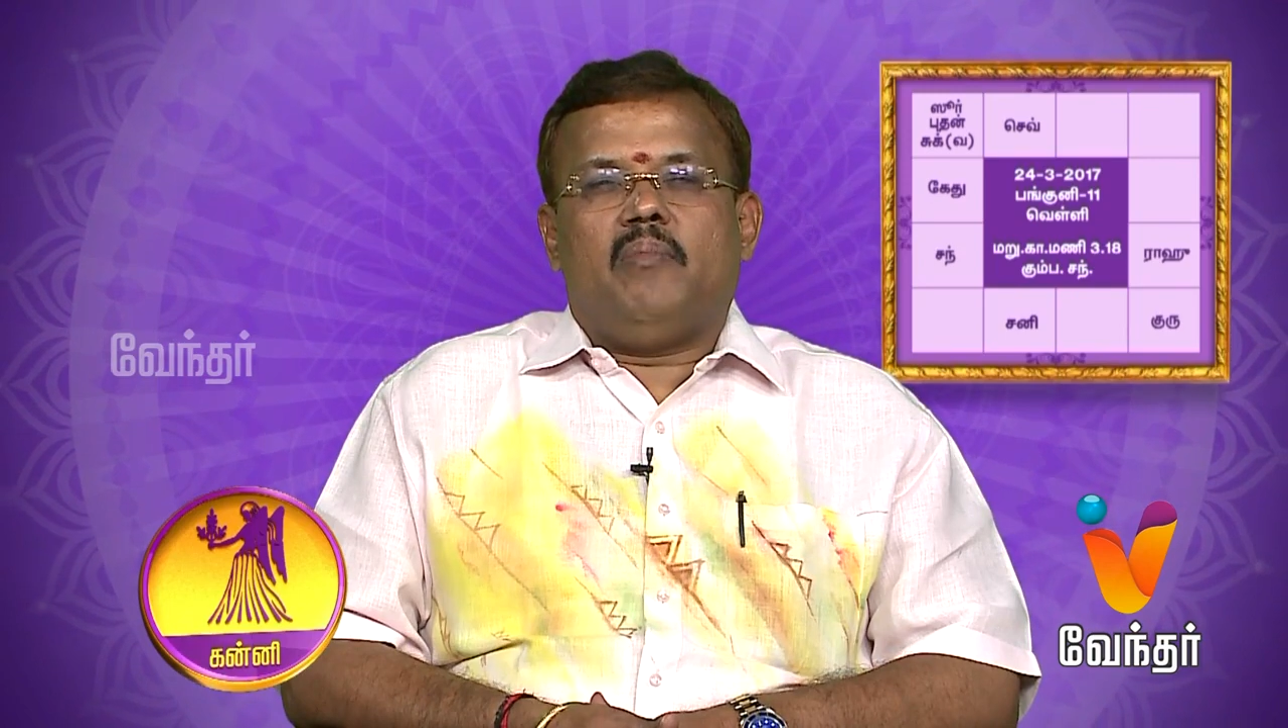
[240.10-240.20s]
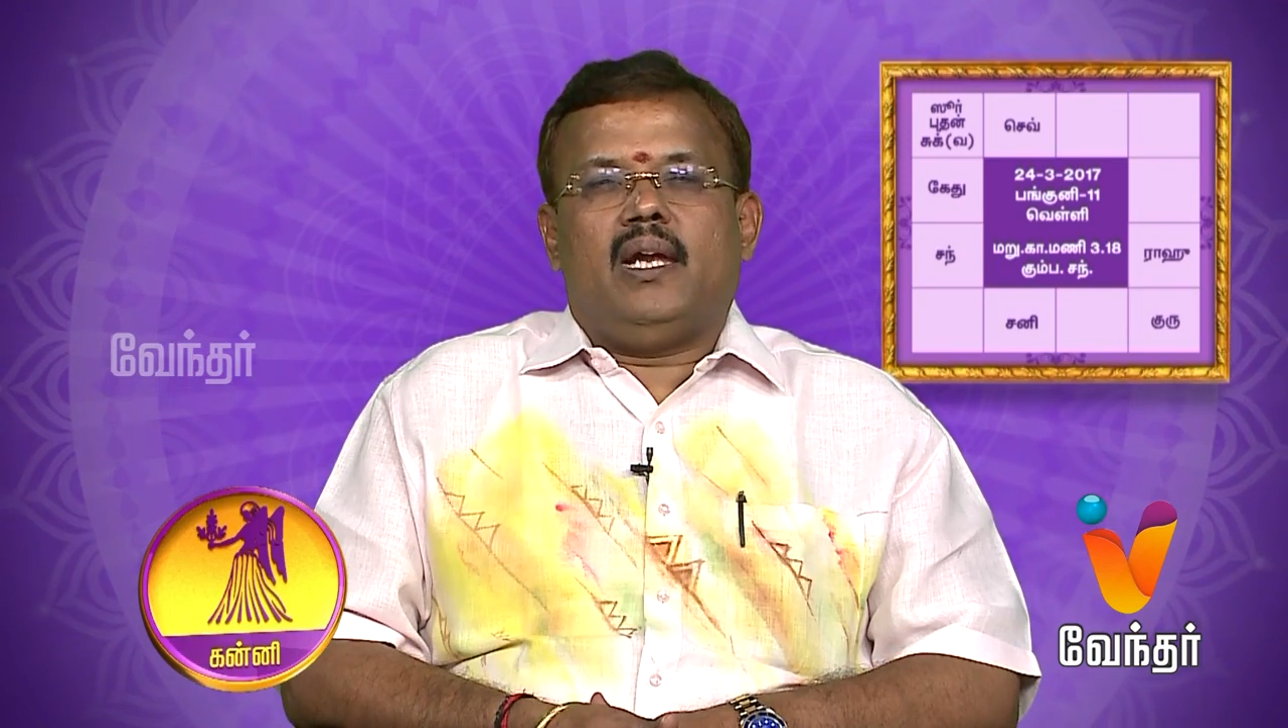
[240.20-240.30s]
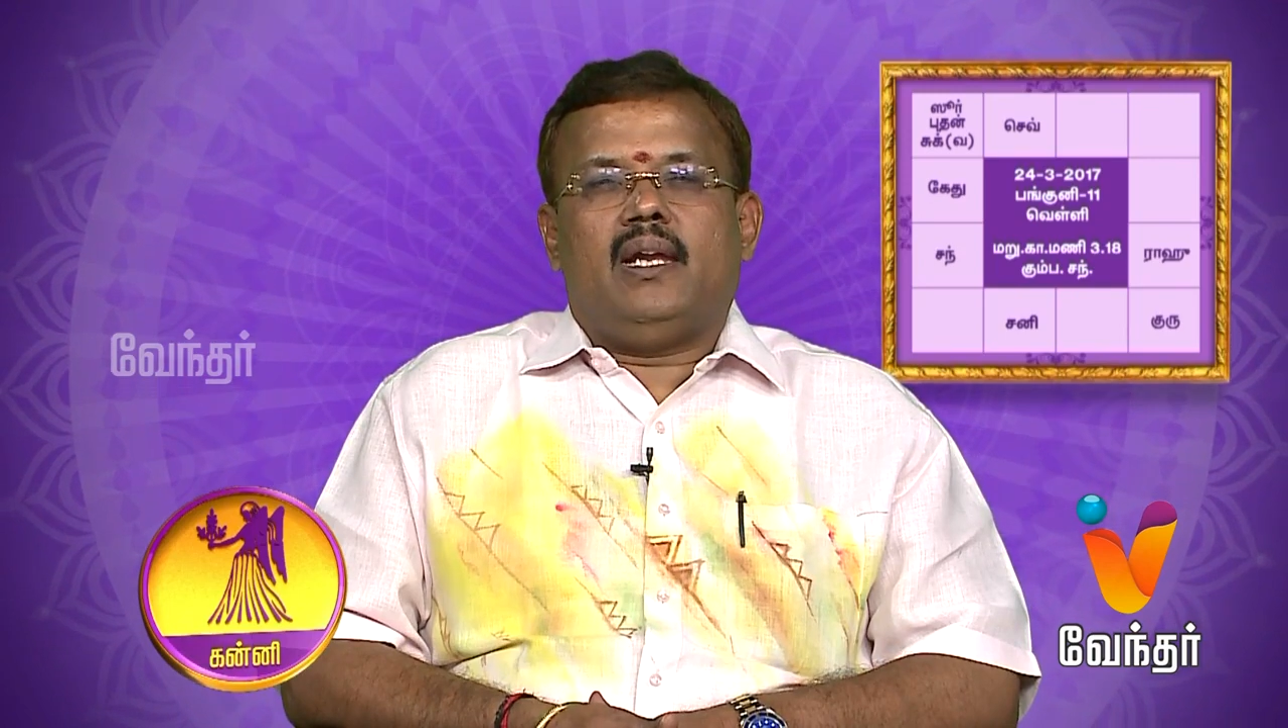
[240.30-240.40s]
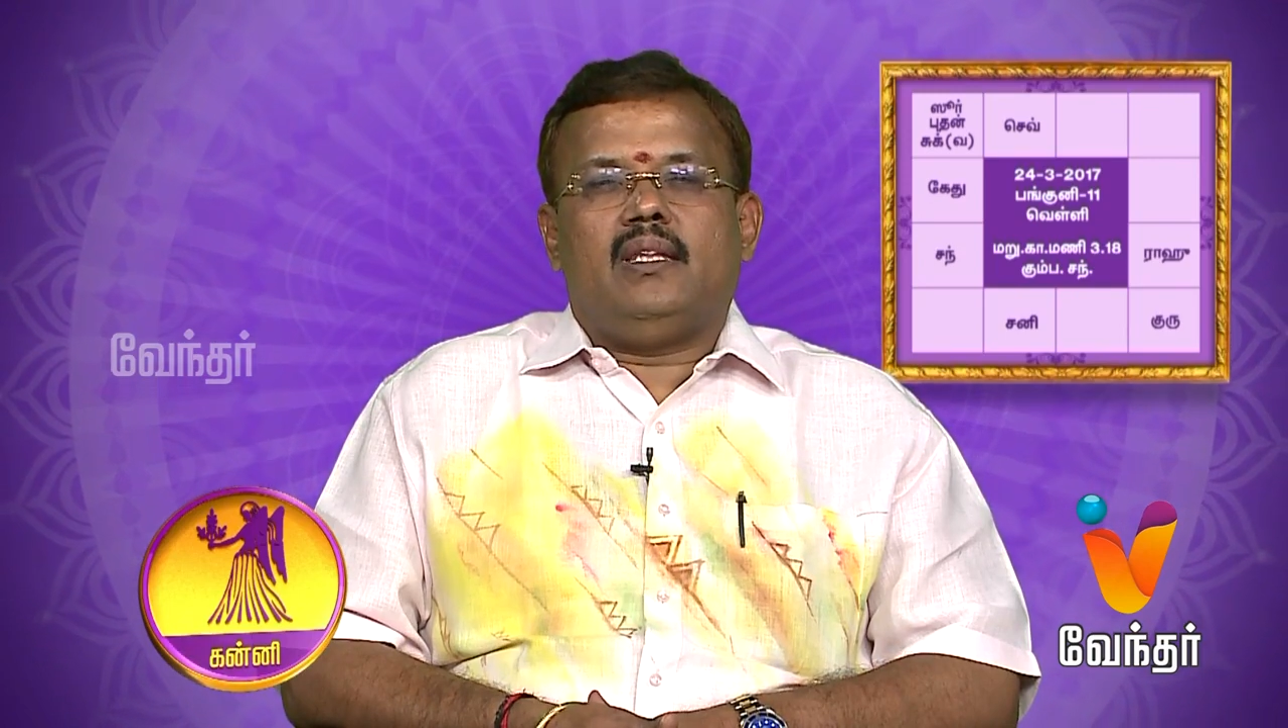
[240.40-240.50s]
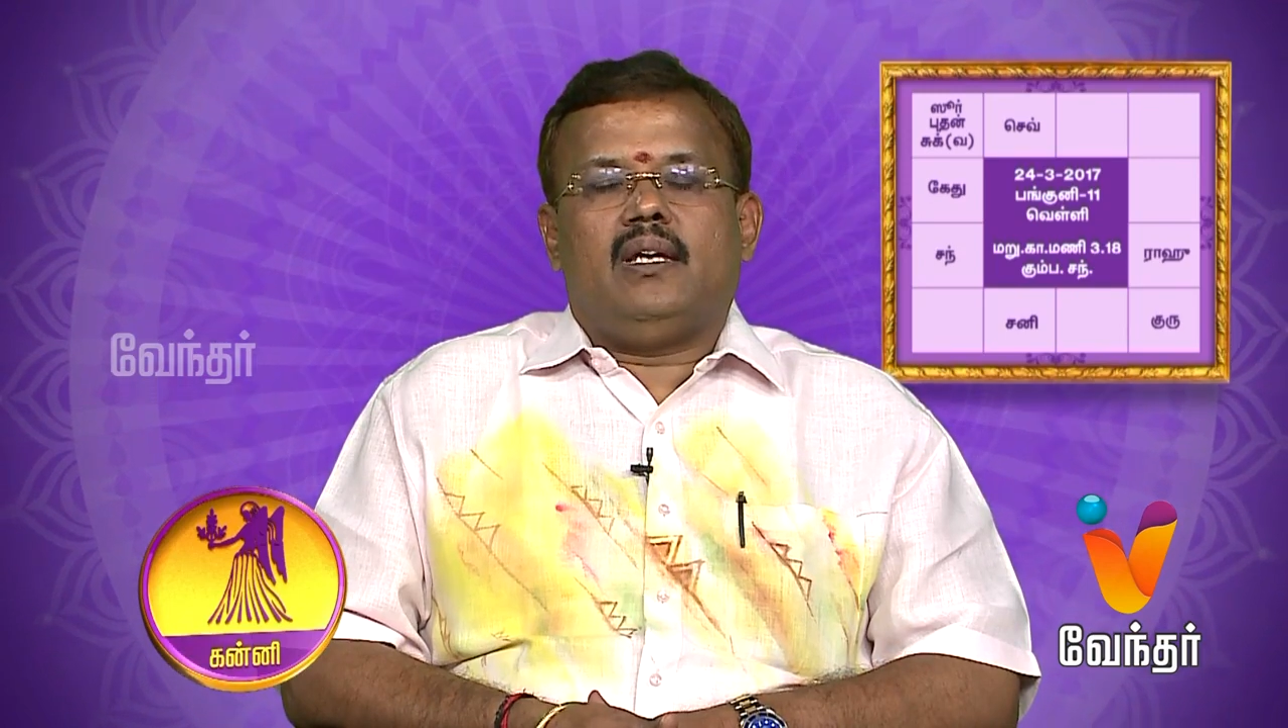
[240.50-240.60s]

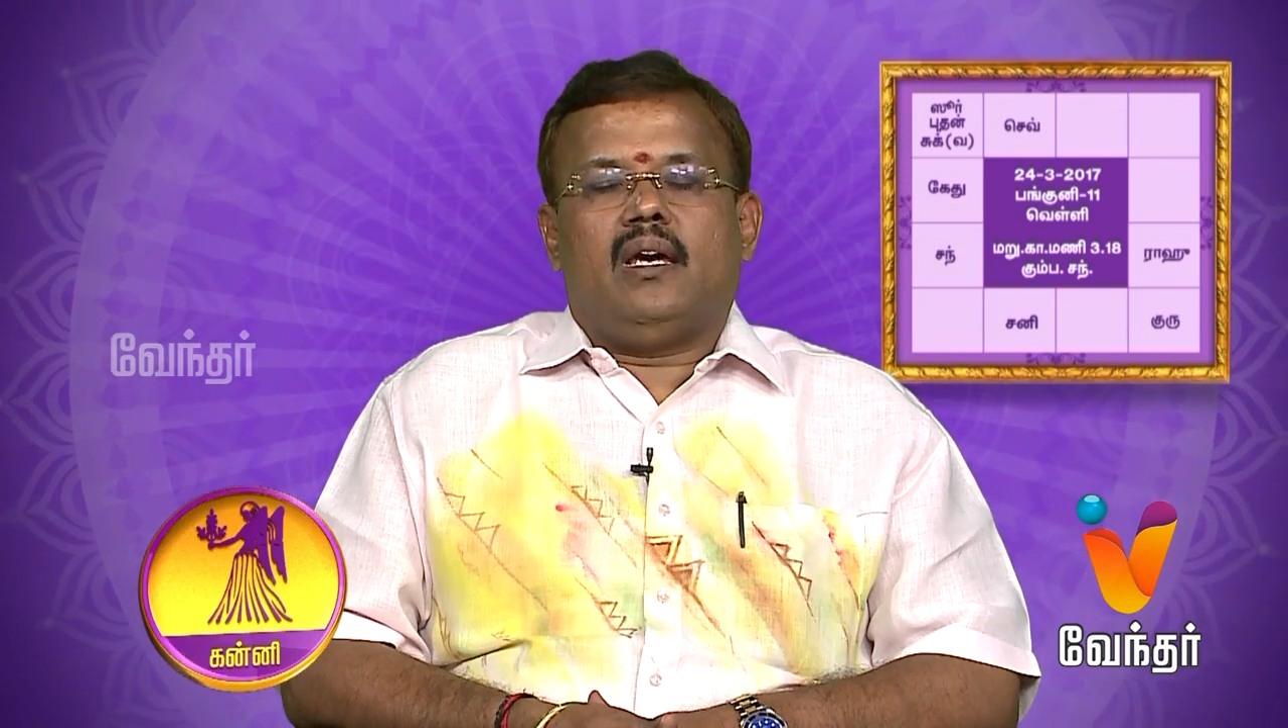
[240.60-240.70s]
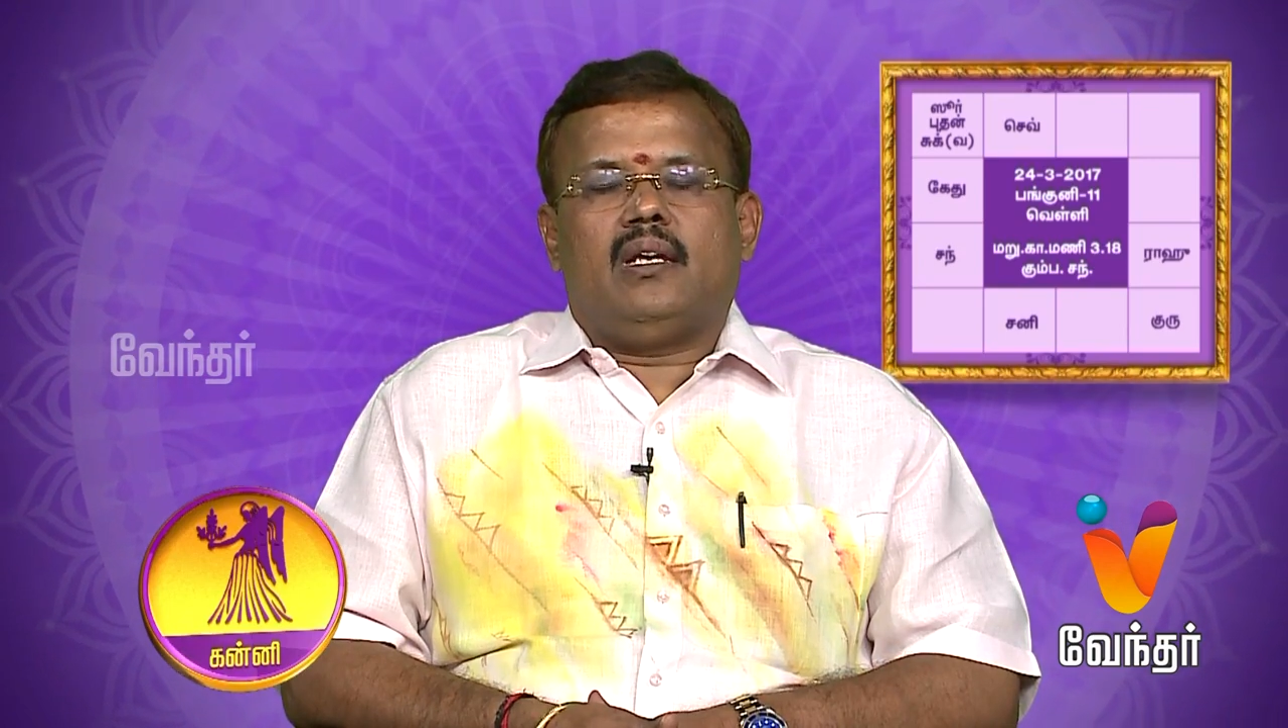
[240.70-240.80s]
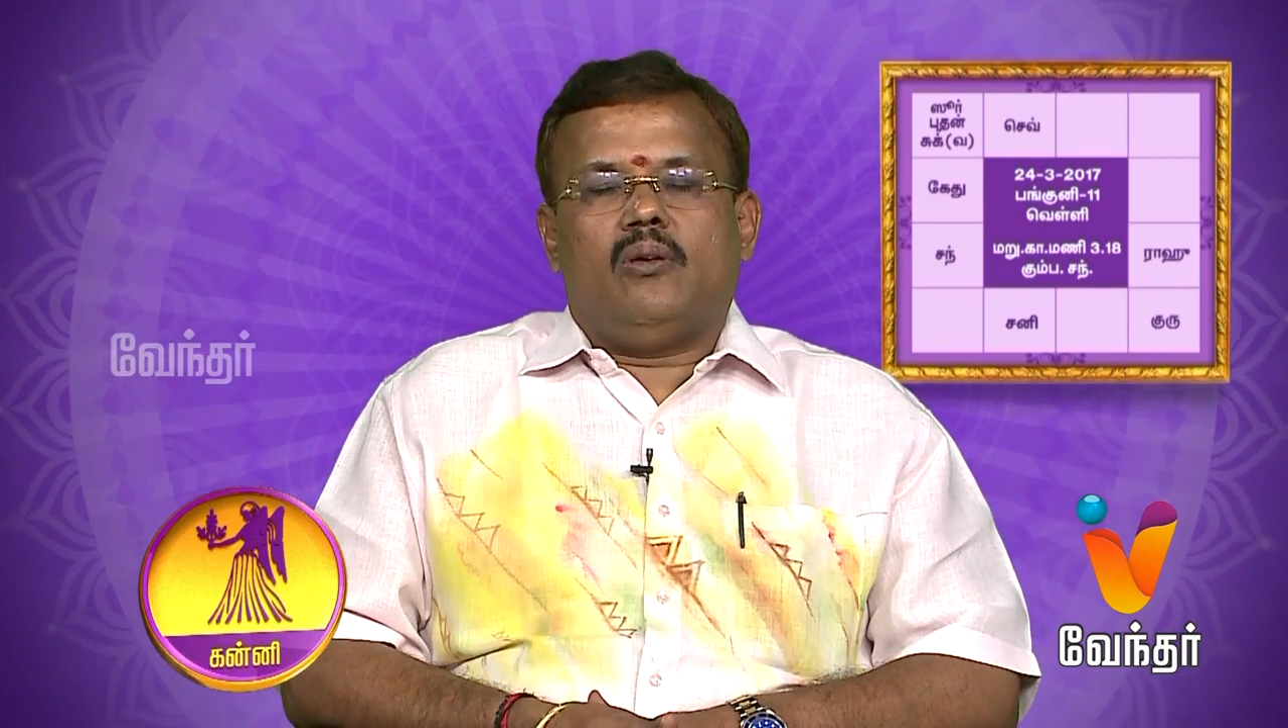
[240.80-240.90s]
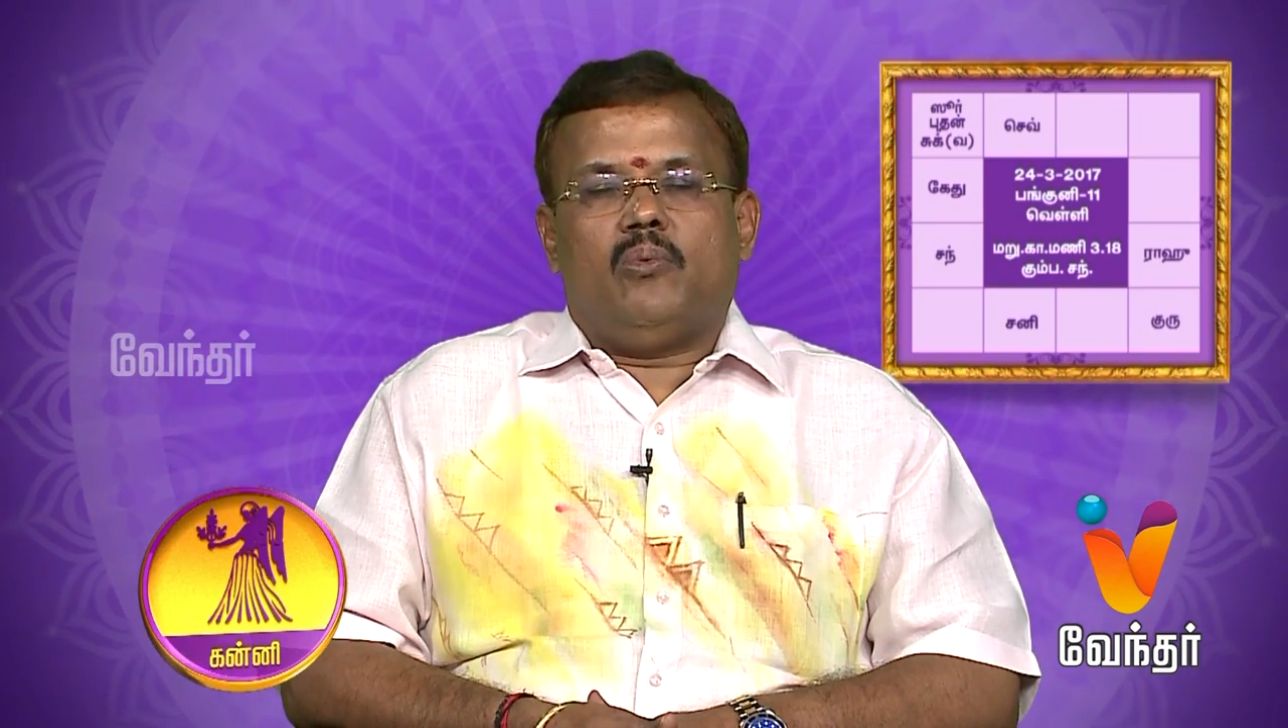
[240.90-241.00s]
மேலதிகாரிகள்